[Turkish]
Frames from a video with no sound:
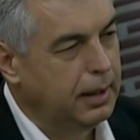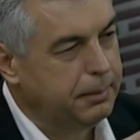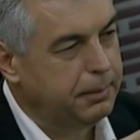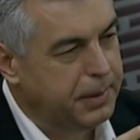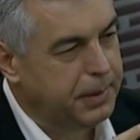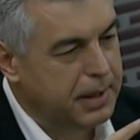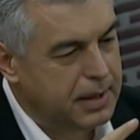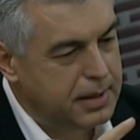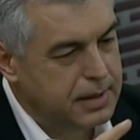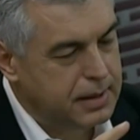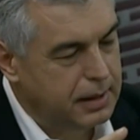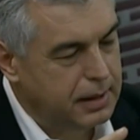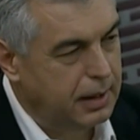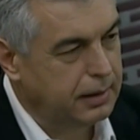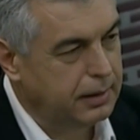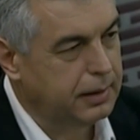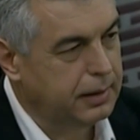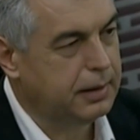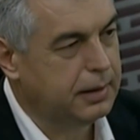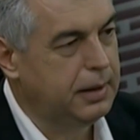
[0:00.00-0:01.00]
Yani
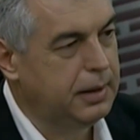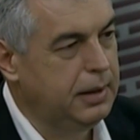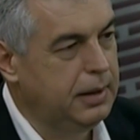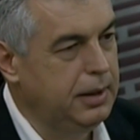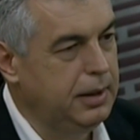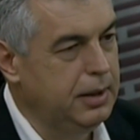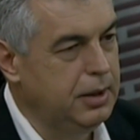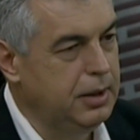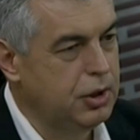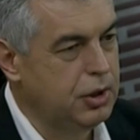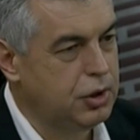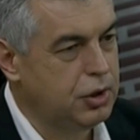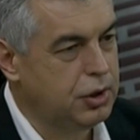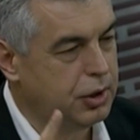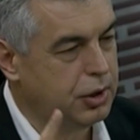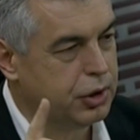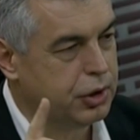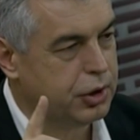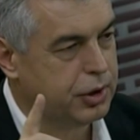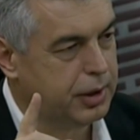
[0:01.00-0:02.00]
piyasalardaki iniş
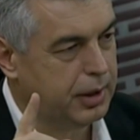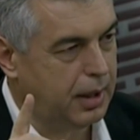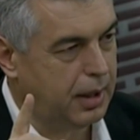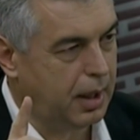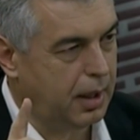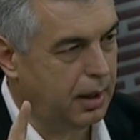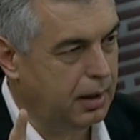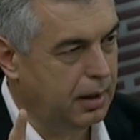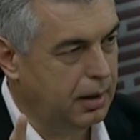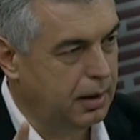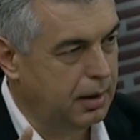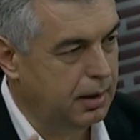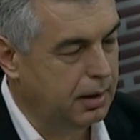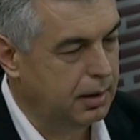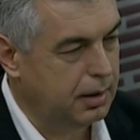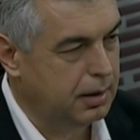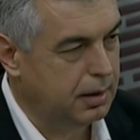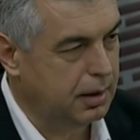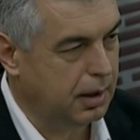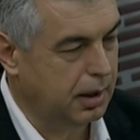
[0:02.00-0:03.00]
çıkışlara
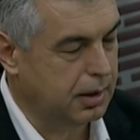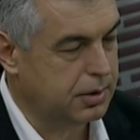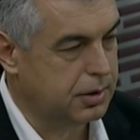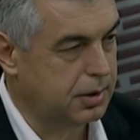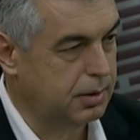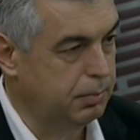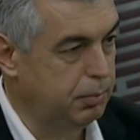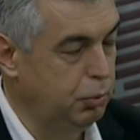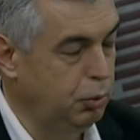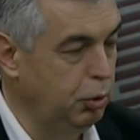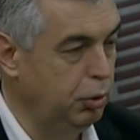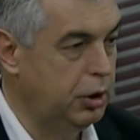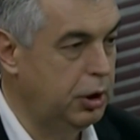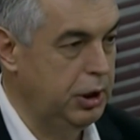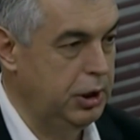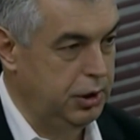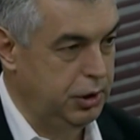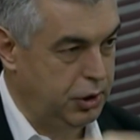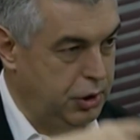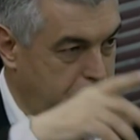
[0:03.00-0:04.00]
karşı, büyük
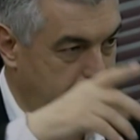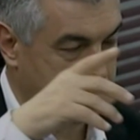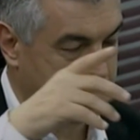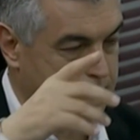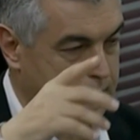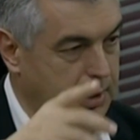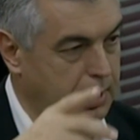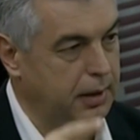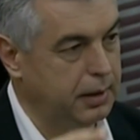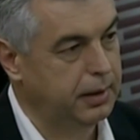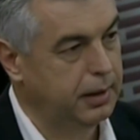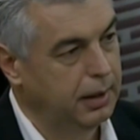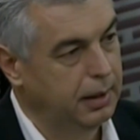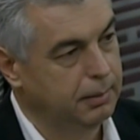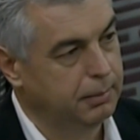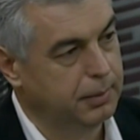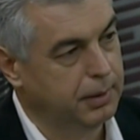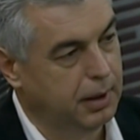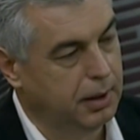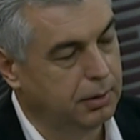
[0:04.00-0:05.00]
iniş çıkışlara Aynen.
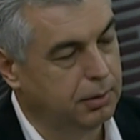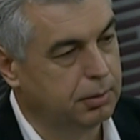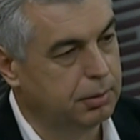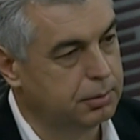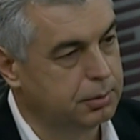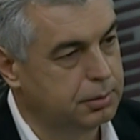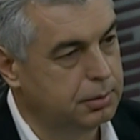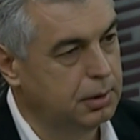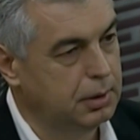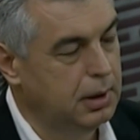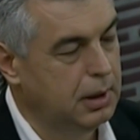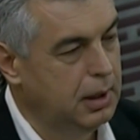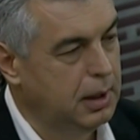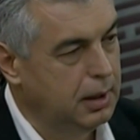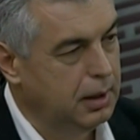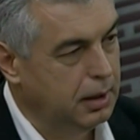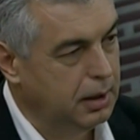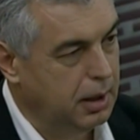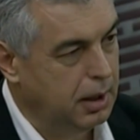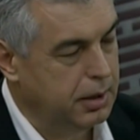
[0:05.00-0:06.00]
daha doğrusu
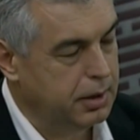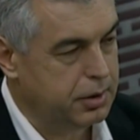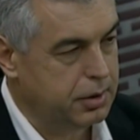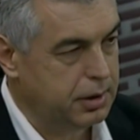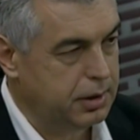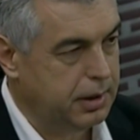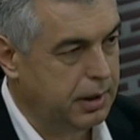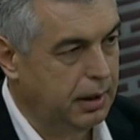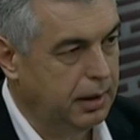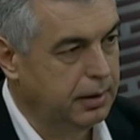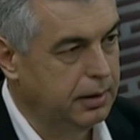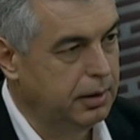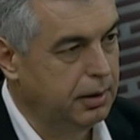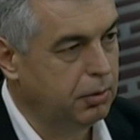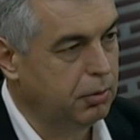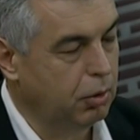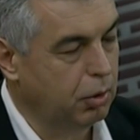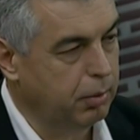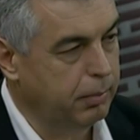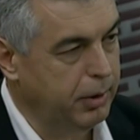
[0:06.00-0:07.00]
karşı kendini
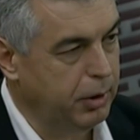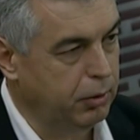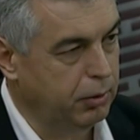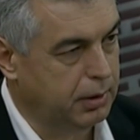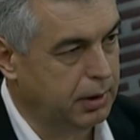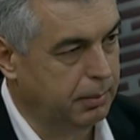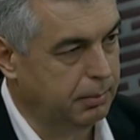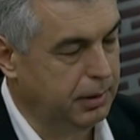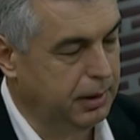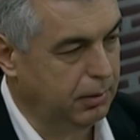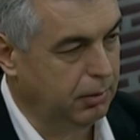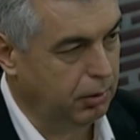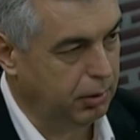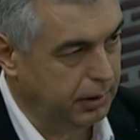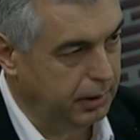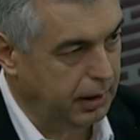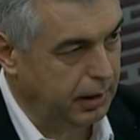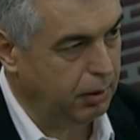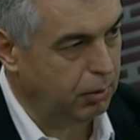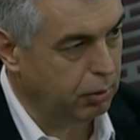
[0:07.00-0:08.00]
koruma yöntemi
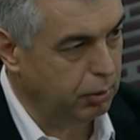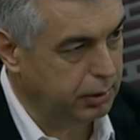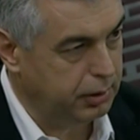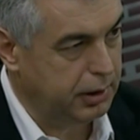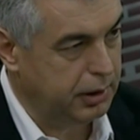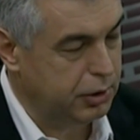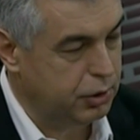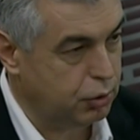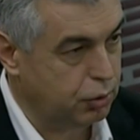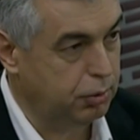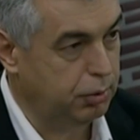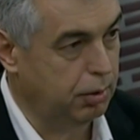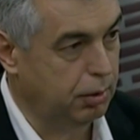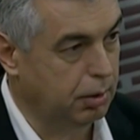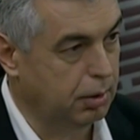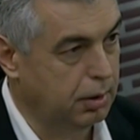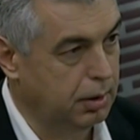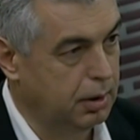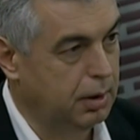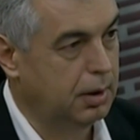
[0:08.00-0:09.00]
olarak ortaya çıkıyor.
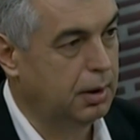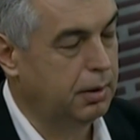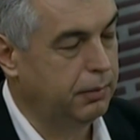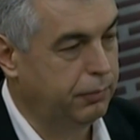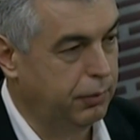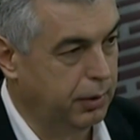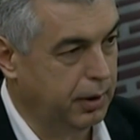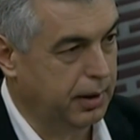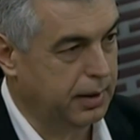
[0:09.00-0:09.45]
Forex.